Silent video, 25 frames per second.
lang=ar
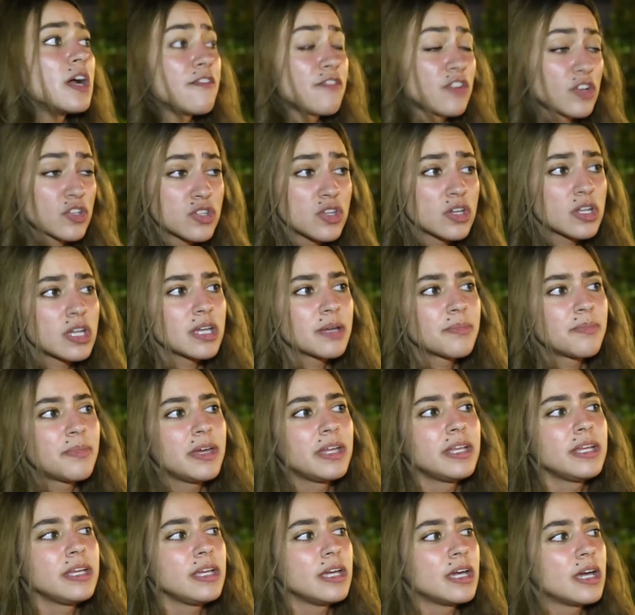اختيار
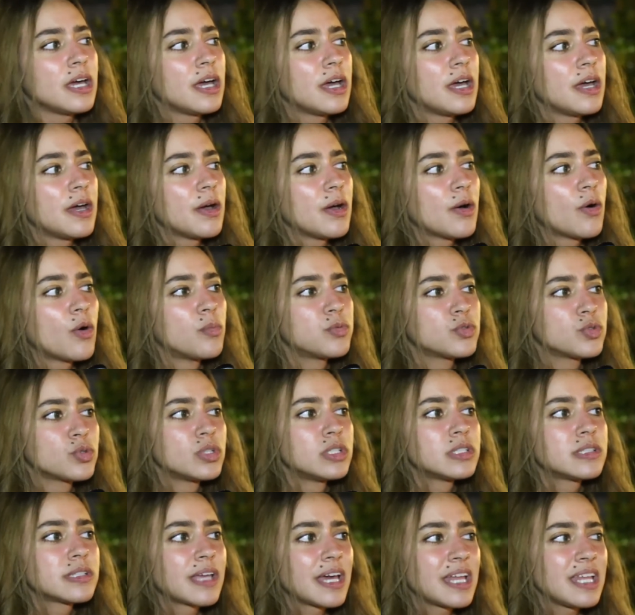اجباري آه
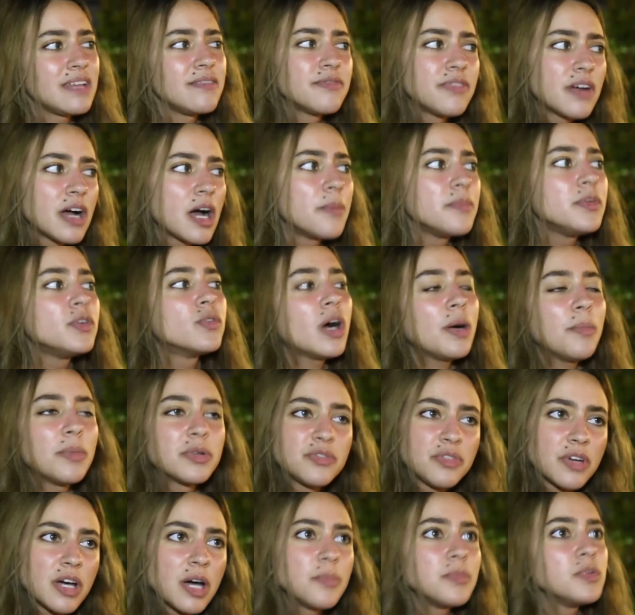وبطوله كريم فهمي
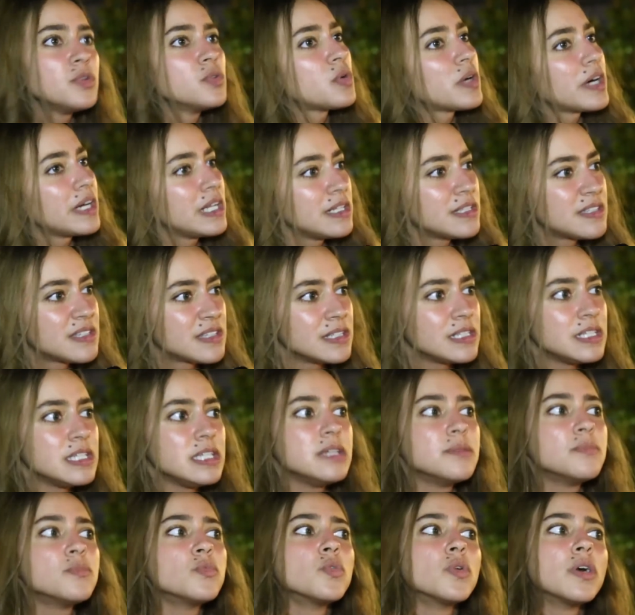واحمد فهمي وخالد
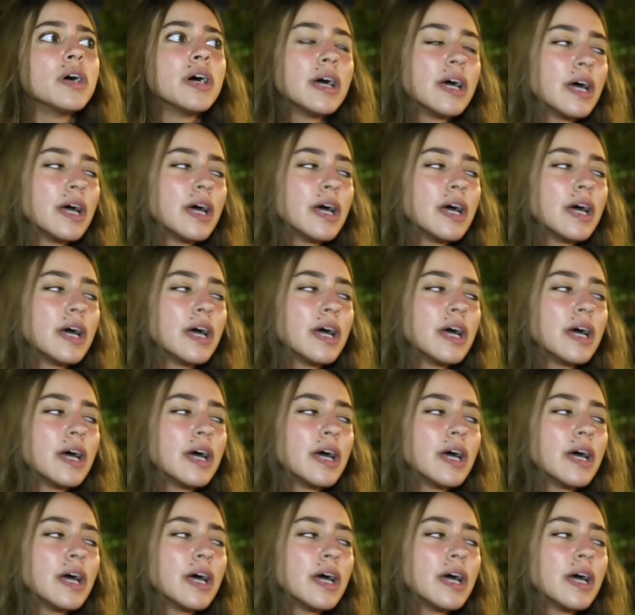سليم و